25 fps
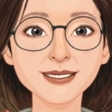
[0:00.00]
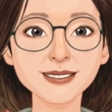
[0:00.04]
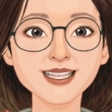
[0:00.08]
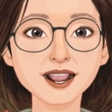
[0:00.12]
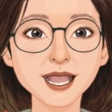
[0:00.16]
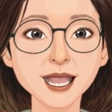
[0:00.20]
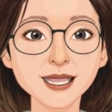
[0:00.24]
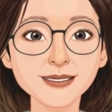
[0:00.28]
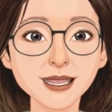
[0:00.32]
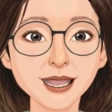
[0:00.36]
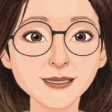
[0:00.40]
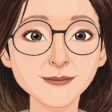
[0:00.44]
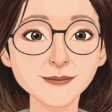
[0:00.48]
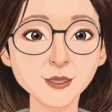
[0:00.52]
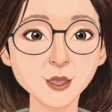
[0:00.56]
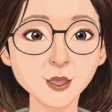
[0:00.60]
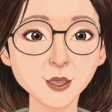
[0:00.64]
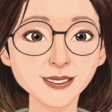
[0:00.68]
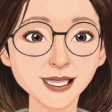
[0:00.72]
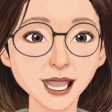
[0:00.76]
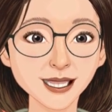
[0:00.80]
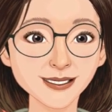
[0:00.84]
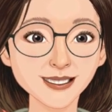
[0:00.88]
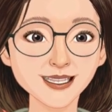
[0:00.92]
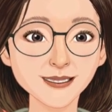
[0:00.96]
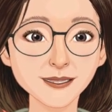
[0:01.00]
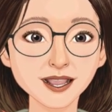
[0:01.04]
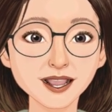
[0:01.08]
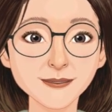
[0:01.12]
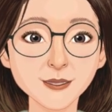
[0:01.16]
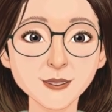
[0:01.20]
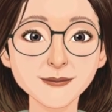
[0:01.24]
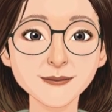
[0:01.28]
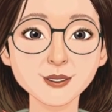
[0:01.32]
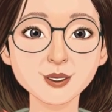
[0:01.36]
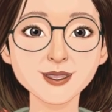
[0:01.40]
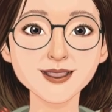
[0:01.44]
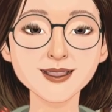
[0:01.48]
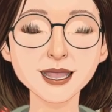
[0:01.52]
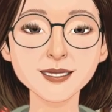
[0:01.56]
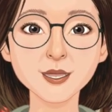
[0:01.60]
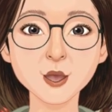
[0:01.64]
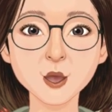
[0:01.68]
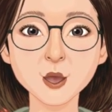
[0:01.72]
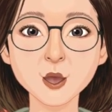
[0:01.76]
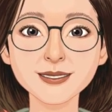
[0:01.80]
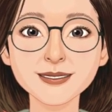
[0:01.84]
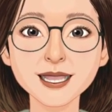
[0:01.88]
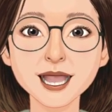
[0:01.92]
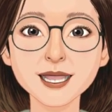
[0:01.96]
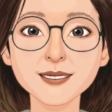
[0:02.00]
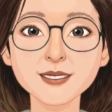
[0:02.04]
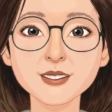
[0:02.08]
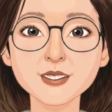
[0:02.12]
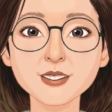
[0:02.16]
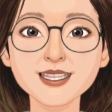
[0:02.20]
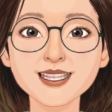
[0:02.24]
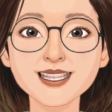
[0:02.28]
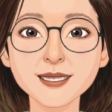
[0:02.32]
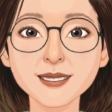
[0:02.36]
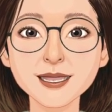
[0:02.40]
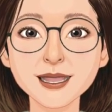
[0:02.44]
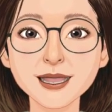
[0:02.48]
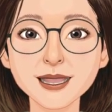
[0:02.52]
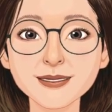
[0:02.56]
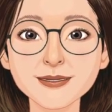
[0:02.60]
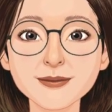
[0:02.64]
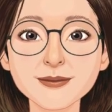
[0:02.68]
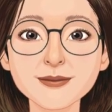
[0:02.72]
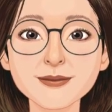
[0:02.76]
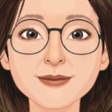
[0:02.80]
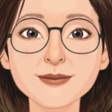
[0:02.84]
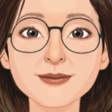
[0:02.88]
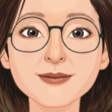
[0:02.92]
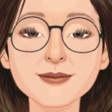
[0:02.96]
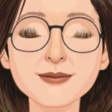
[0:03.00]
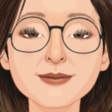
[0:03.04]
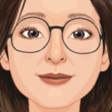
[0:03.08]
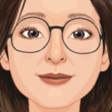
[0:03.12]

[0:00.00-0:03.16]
Silakan Bapak Ibu memperkenalkan dirinya.